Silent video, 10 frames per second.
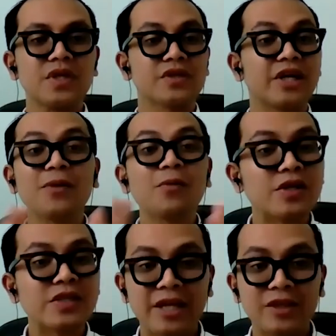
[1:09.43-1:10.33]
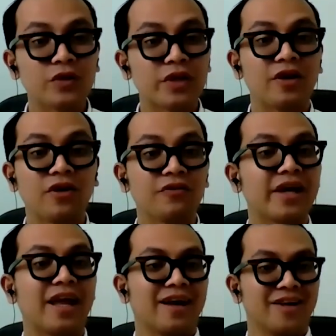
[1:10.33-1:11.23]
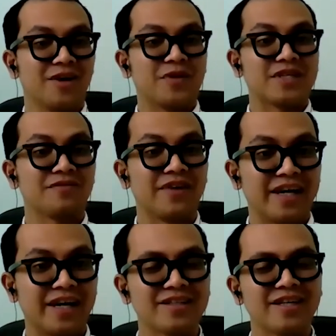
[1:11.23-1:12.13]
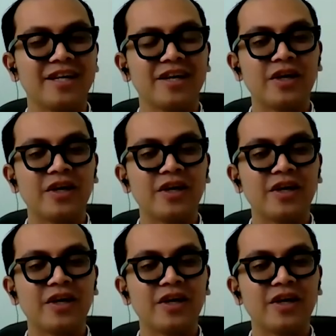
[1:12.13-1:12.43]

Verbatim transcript: Jadi ini bukan sinetron telenovela ya Mas Alfa ya. Jadi